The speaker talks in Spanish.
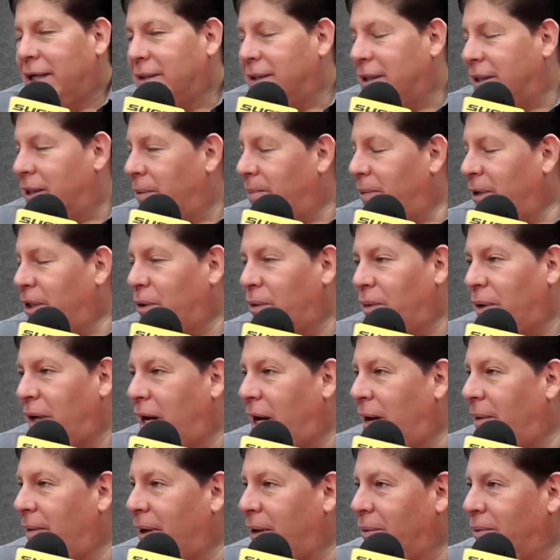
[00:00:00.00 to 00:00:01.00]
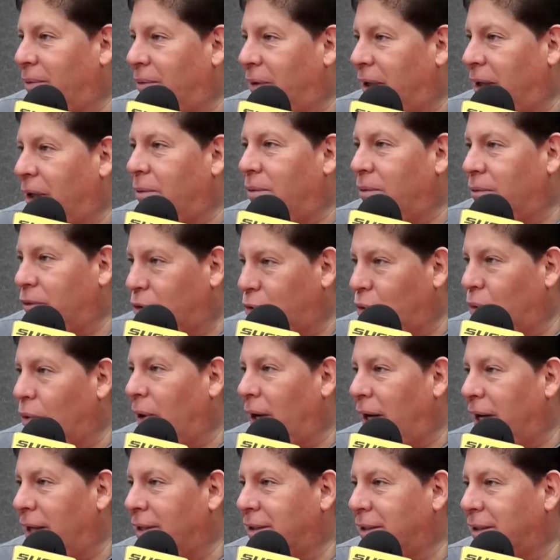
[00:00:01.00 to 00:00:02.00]
se te mete un ave en, un
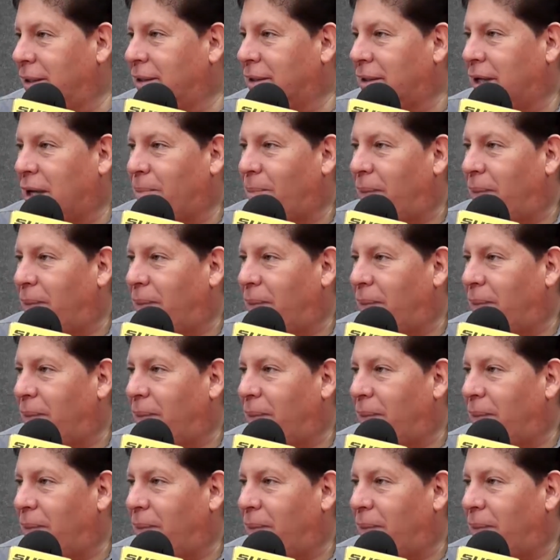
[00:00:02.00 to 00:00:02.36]
true hélices?